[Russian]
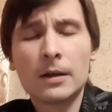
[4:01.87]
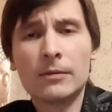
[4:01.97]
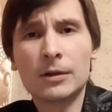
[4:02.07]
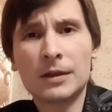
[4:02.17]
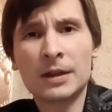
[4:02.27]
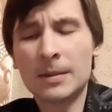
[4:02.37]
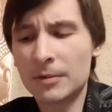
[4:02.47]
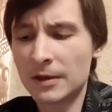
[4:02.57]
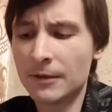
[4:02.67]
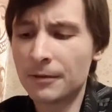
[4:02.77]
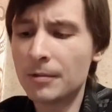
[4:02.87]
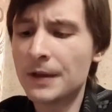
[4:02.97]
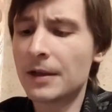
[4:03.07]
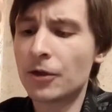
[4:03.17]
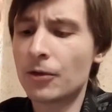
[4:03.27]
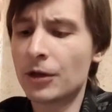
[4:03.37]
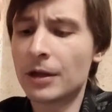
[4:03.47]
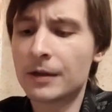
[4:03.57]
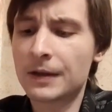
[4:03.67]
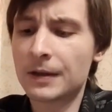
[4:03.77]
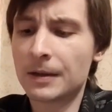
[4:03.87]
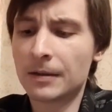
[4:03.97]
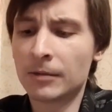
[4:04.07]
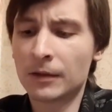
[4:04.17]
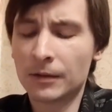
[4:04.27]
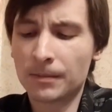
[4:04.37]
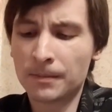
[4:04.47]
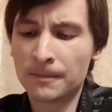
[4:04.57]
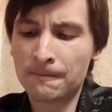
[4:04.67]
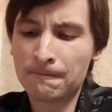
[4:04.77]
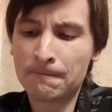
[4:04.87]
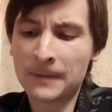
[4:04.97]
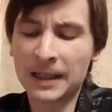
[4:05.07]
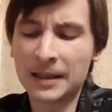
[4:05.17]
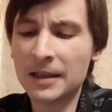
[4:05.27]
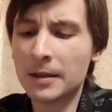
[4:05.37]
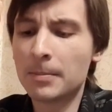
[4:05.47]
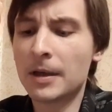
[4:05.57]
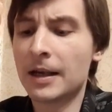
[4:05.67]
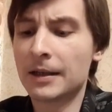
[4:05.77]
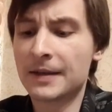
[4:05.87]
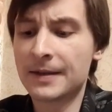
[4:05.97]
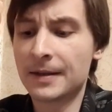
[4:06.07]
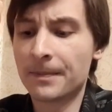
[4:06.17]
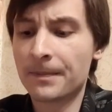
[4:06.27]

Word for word: Вот на послевкусие ощущаются вот какие-то пряности.